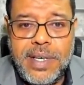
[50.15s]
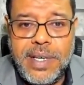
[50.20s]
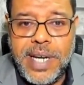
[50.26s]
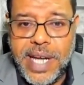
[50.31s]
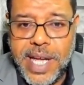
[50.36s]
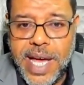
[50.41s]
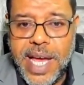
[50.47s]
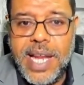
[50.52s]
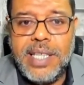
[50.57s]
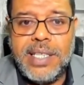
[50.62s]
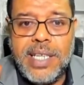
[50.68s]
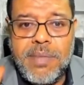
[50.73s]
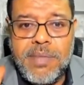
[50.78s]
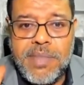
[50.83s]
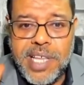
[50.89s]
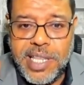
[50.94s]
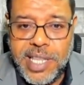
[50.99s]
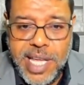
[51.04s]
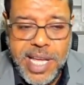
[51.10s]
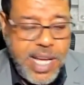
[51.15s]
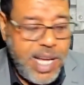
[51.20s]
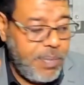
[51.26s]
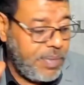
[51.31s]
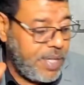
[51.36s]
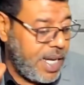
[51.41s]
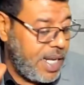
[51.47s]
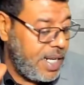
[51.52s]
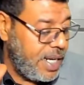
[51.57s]
رجع حلقة أمس هتلاقي
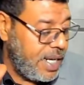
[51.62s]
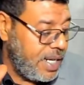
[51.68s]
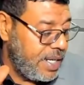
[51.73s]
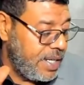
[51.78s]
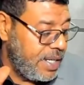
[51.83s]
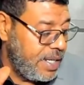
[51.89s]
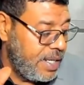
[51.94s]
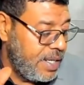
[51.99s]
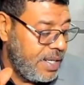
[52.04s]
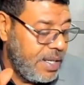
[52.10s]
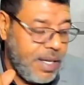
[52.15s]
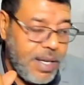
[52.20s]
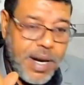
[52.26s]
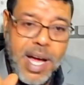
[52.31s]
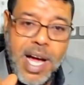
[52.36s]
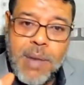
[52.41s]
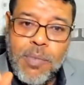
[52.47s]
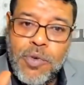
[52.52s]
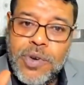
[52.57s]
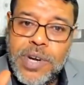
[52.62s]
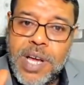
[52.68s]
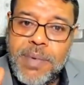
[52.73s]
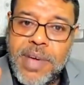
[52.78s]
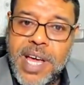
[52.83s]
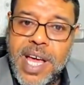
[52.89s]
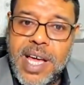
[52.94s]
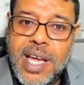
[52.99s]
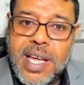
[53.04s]
إجابتي عليها ارحمونا
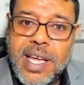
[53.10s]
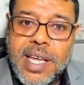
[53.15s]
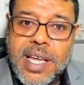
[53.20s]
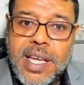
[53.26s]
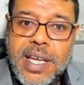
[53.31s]
بقى